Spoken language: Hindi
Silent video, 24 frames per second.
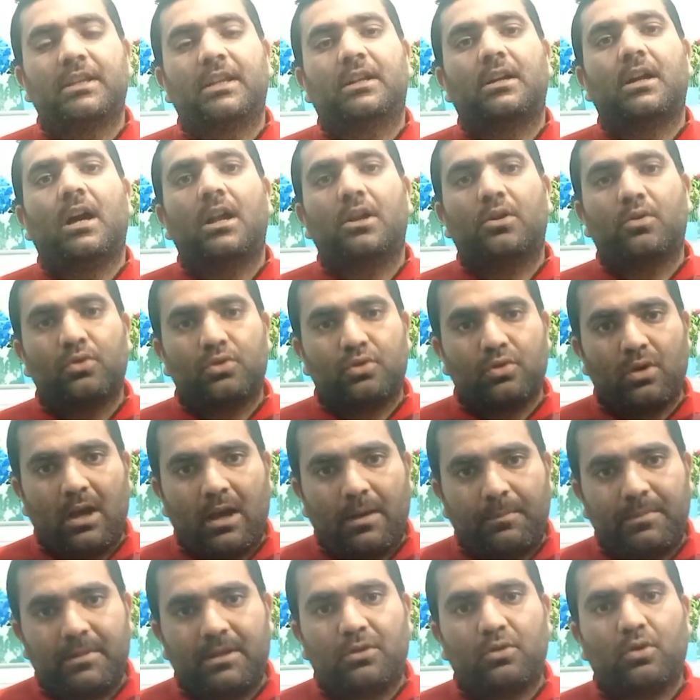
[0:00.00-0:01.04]
सरकार को जो है
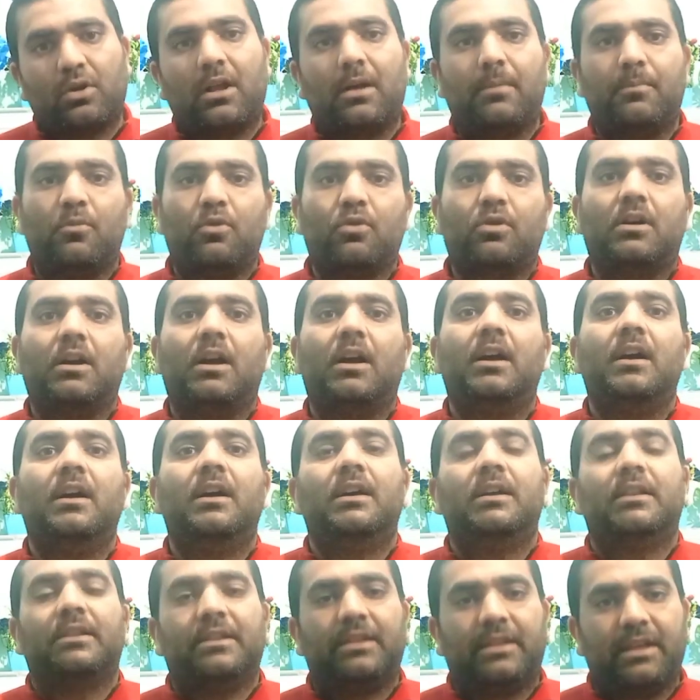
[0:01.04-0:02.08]
अभी थोड़ा मौका
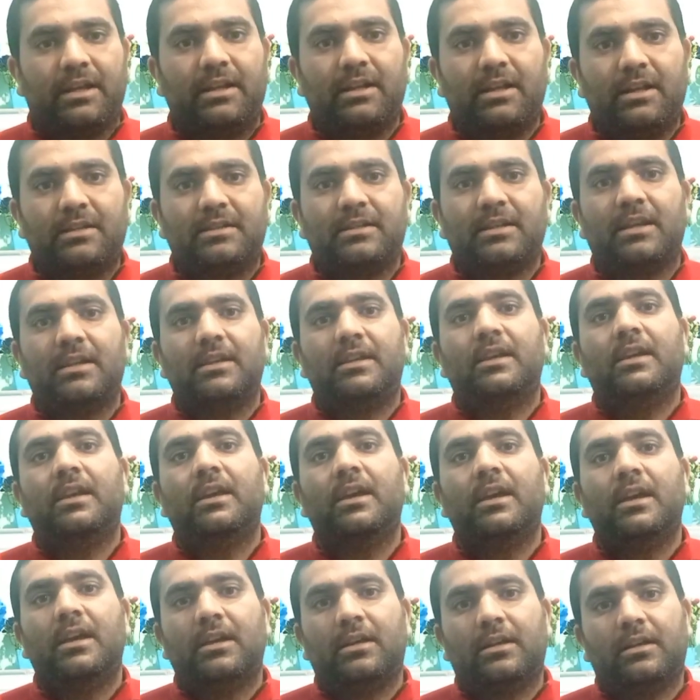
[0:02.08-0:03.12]
देना
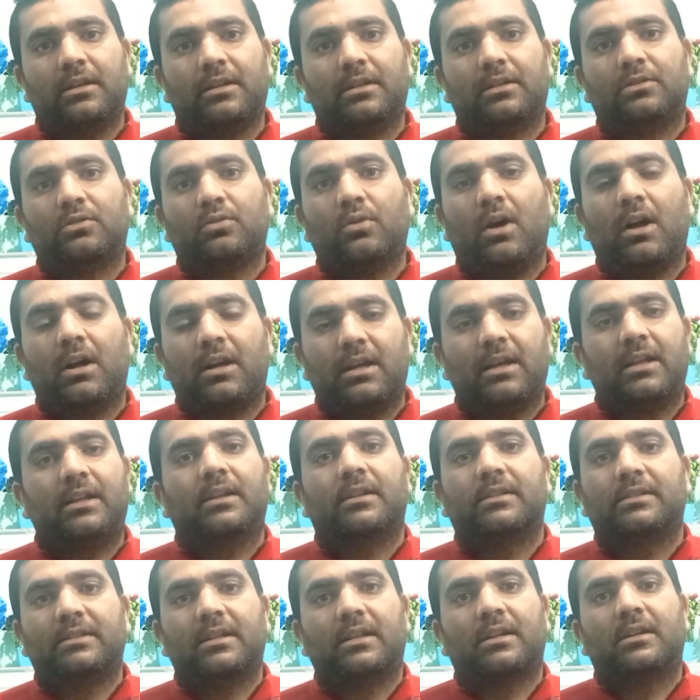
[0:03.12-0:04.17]
चाहिए तो
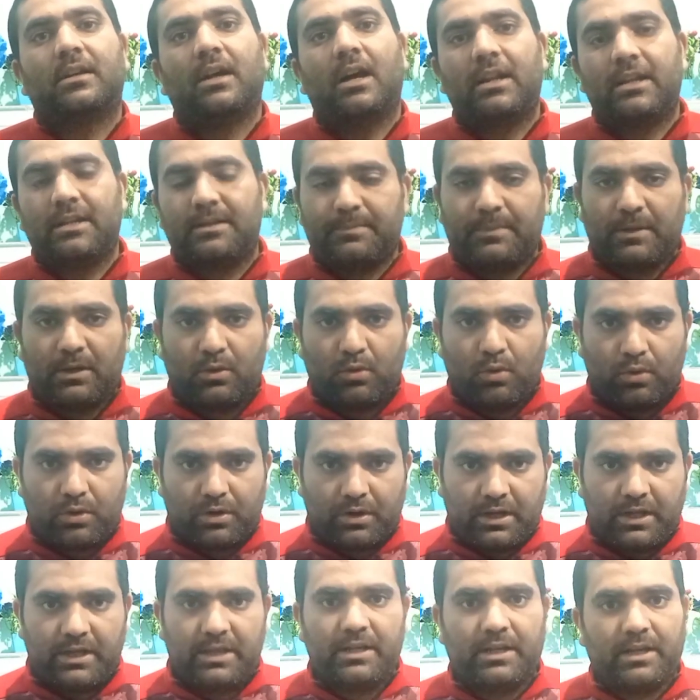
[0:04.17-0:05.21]
अगर सरकार इस पर
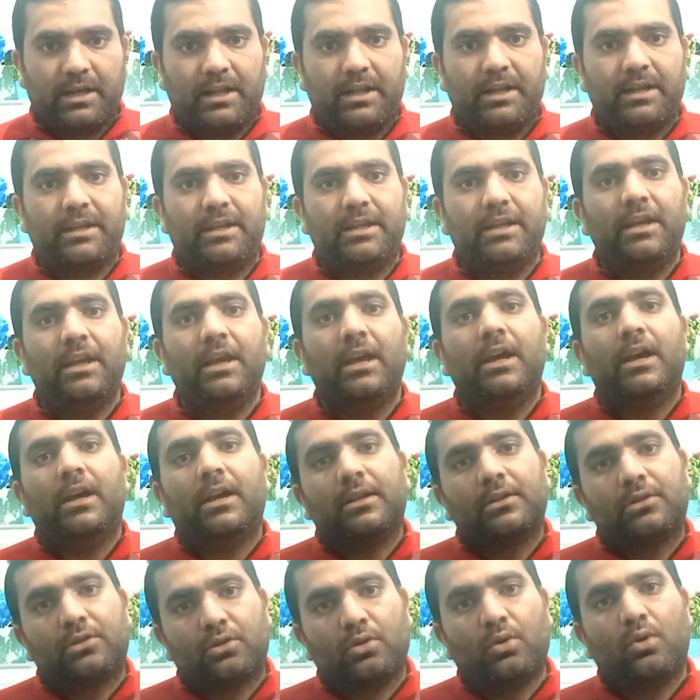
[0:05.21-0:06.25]
गौर नहीं करेगी
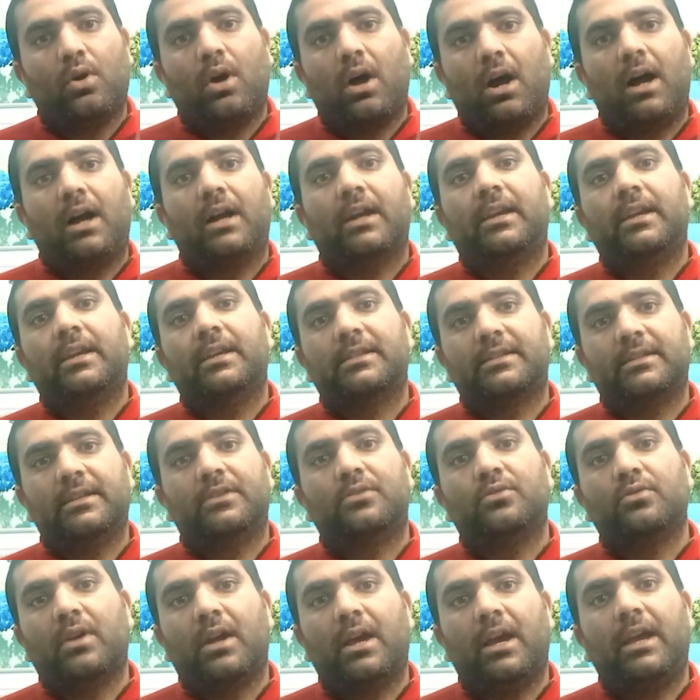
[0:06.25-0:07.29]
तो आगे
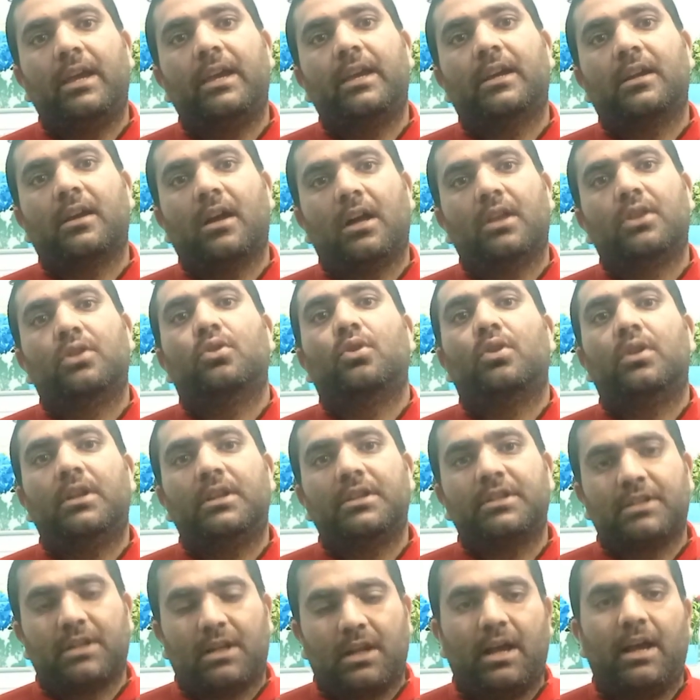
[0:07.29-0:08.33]
से जो है एक
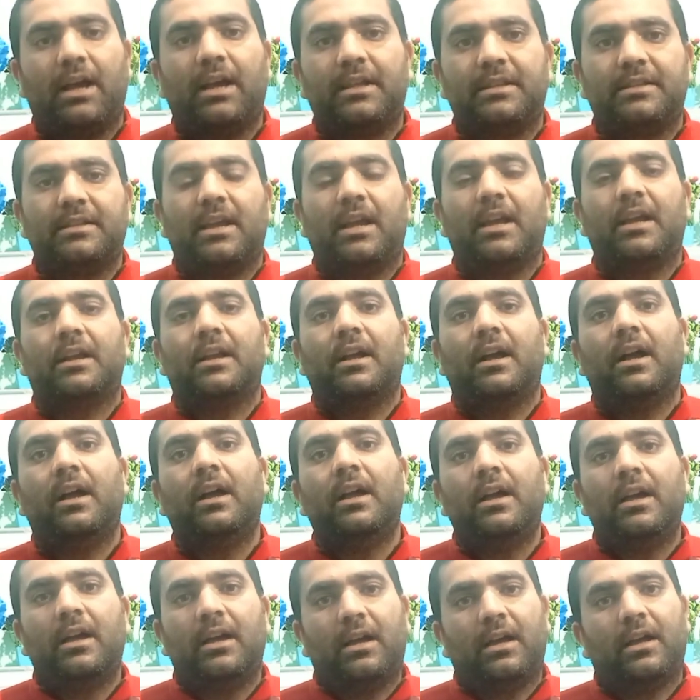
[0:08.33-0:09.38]
आंदोलन चलाया जाएगा
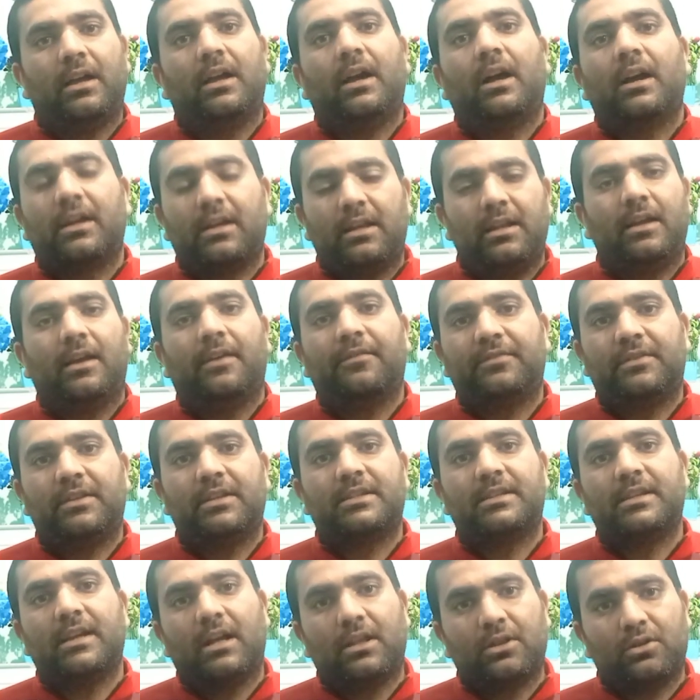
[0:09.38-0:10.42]
अगले
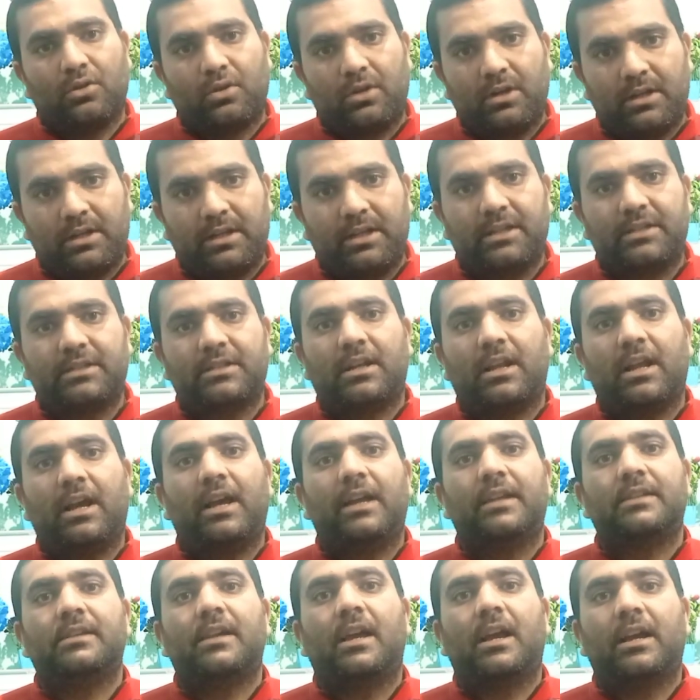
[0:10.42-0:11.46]
हफ्ते से आंदोलन एक
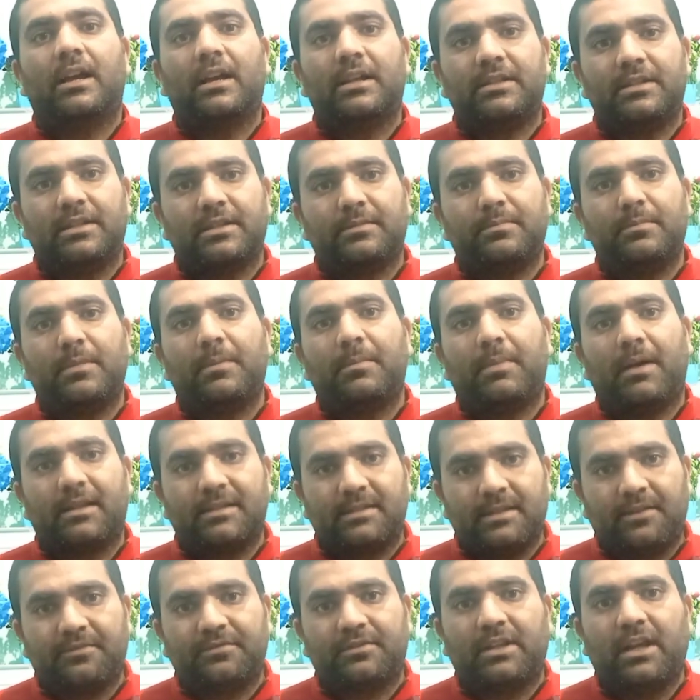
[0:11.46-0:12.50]
चलाया जाएगा जिसमें
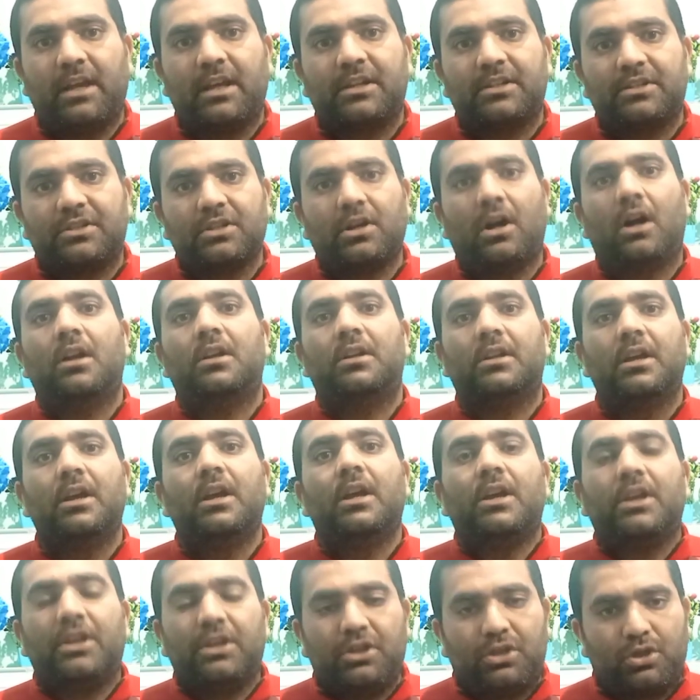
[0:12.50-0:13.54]
बाजाफ्ता एक
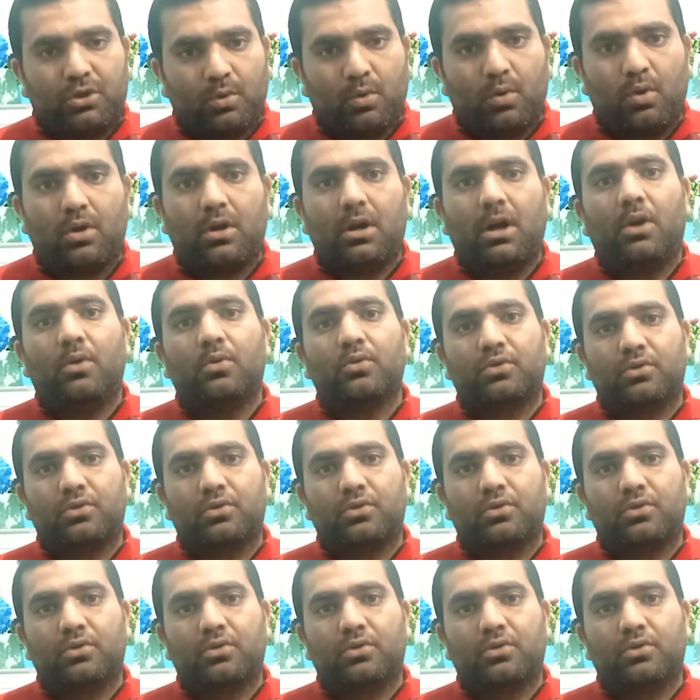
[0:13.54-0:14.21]
चार्ट इशू होगा